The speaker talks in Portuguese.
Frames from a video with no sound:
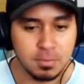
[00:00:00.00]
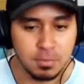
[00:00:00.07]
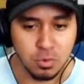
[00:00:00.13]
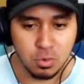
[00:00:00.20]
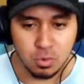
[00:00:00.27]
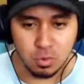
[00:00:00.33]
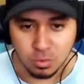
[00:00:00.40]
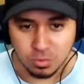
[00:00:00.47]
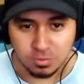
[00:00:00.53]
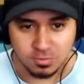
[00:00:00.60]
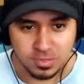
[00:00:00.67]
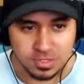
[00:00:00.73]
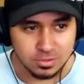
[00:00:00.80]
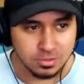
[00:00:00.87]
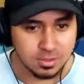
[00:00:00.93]
Burro,
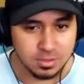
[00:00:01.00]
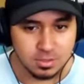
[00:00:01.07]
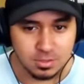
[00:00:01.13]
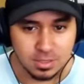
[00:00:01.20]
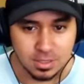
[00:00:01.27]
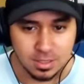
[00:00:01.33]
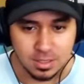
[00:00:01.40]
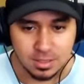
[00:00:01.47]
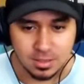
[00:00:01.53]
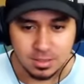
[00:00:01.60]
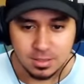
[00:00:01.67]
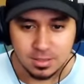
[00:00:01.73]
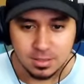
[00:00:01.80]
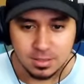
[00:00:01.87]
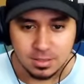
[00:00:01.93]
não faz isso não, cara.
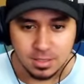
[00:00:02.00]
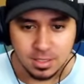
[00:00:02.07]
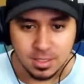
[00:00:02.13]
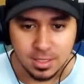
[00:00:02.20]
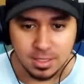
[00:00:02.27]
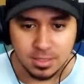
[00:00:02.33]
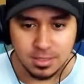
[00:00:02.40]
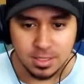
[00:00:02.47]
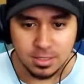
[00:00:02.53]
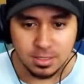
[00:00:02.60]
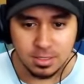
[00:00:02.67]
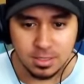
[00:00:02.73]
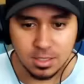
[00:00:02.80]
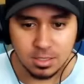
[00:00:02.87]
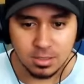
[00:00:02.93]
Você tem que cair
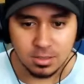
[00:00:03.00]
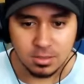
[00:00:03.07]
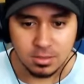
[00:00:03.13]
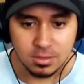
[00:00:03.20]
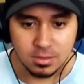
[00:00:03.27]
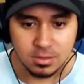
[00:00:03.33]
certinho lá,